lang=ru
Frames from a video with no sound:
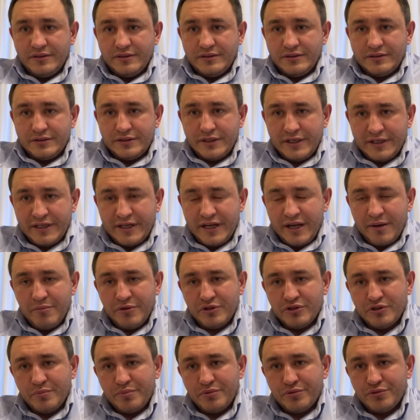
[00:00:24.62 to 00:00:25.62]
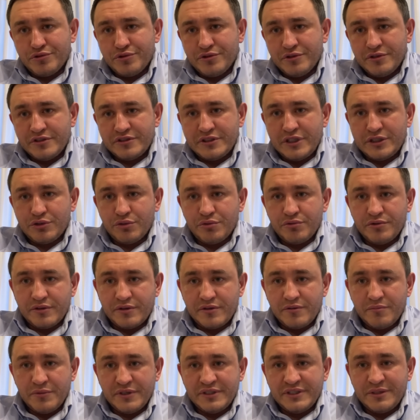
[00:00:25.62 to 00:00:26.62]
Дайте команду поручения
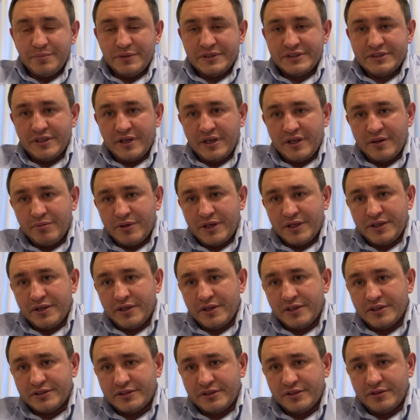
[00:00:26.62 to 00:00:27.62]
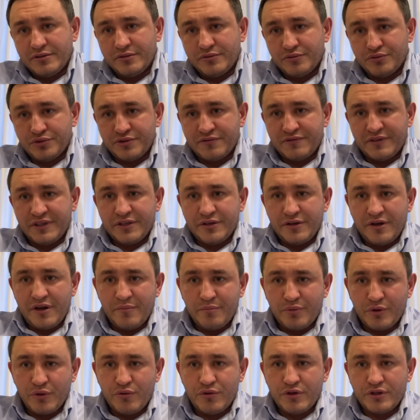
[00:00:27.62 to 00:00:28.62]
сотрудникам. Мы написали, обратились уже в Генеральную
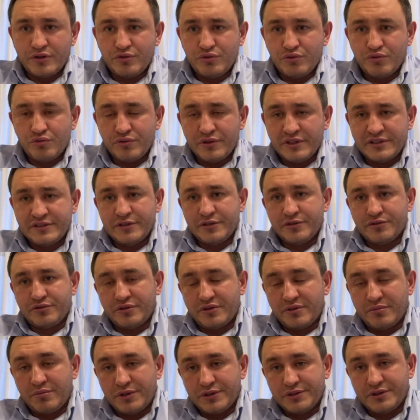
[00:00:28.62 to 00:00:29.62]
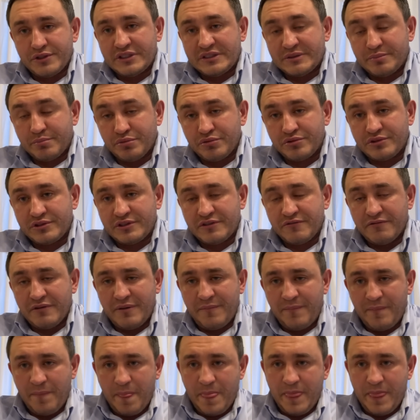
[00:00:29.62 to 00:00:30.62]
прокуратуру. Я знаю, что это обращение спустится к вам.